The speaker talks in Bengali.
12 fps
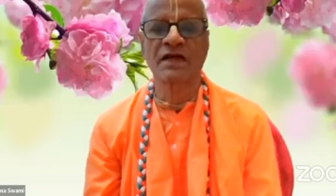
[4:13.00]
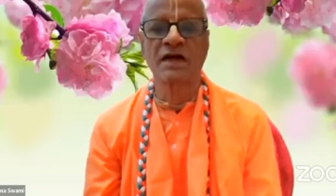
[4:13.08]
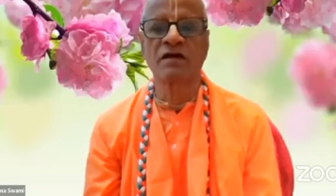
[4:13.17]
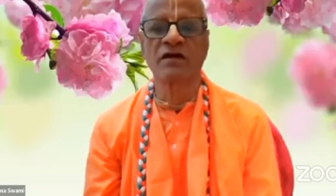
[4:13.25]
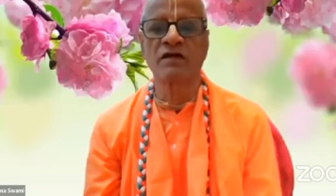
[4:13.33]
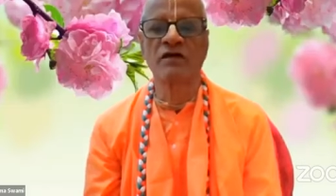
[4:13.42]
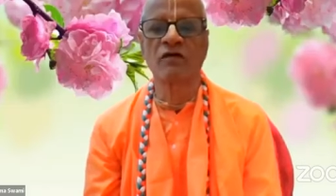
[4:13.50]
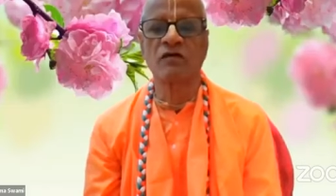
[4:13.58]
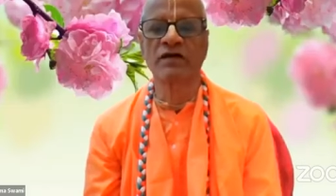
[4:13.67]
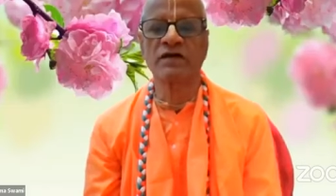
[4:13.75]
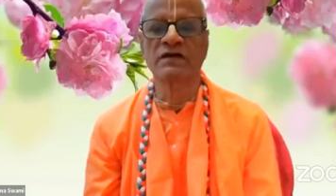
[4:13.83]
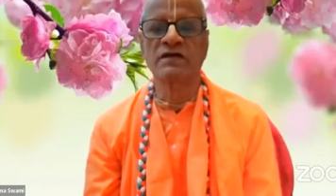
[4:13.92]
তাহলে
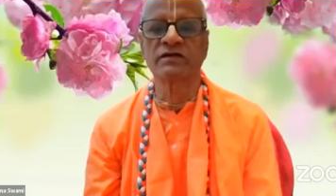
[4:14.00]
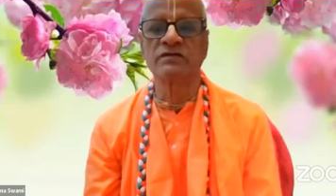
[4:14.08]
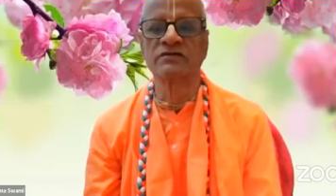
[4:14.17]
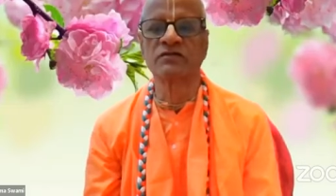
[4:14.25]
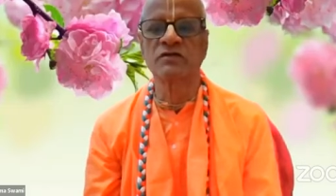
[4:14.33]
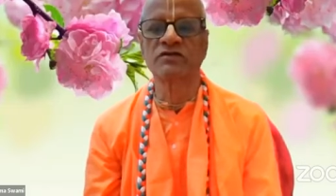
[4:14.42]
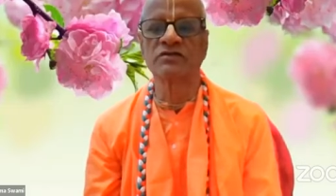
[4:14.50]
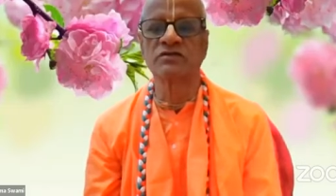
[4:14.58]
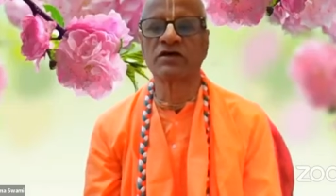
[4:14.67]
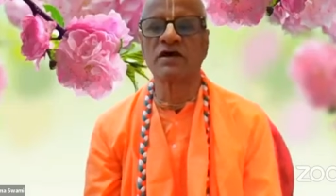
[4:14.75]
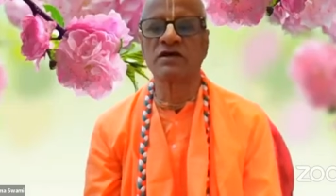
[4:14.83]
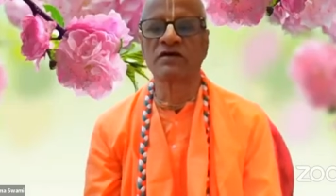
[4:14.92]
অনেক ঈশ্বর
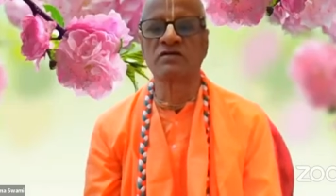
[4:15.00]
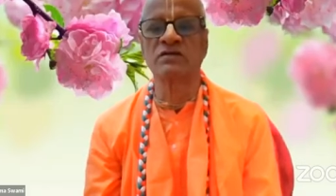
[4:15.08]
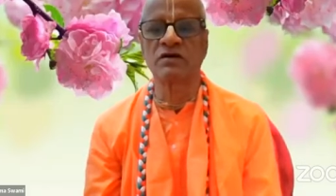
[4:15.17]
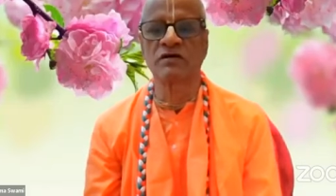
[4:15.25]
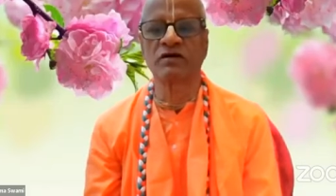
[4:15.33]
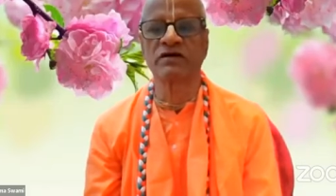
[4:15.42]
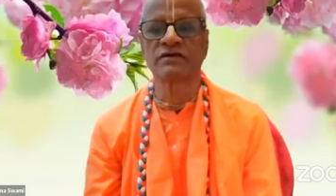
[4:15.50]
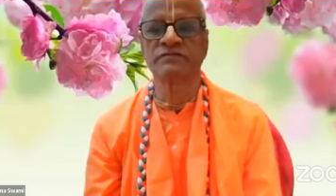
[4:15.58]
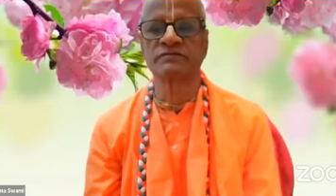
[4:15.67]
স্বীকার করতে হয়